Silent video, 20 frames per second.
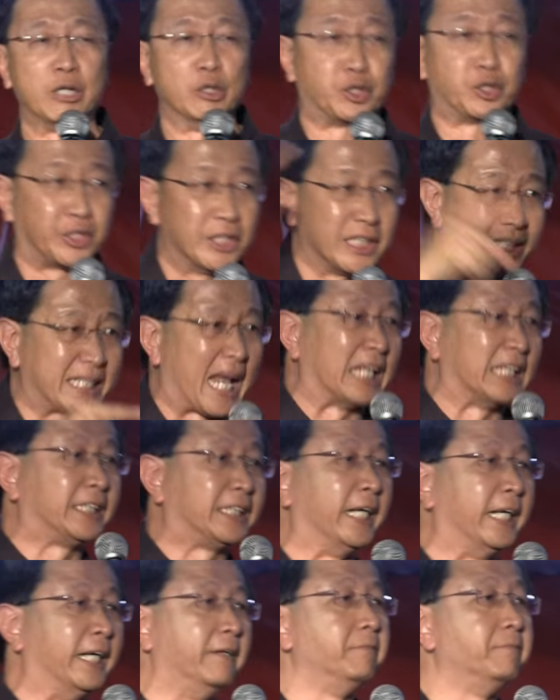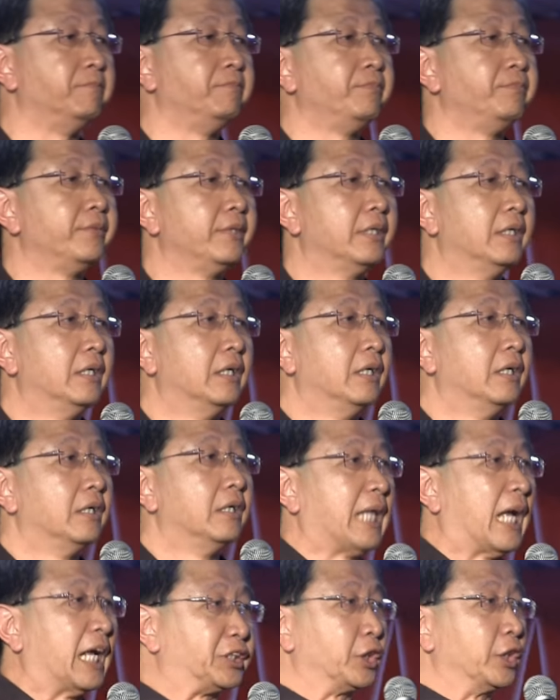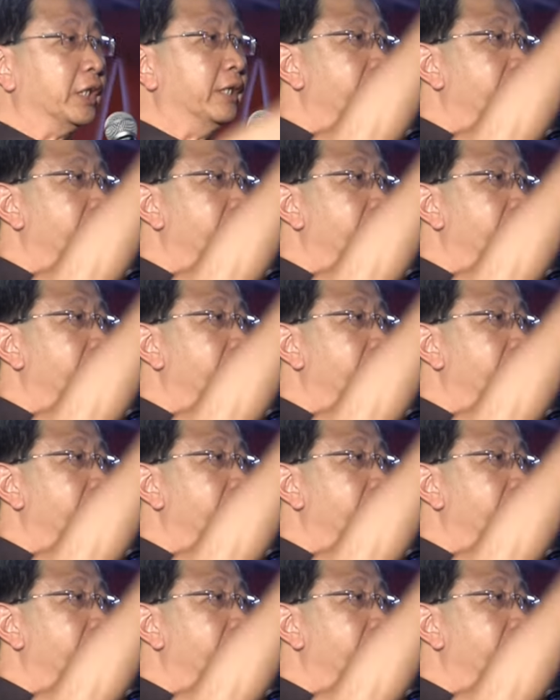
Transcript: 们有十三系，但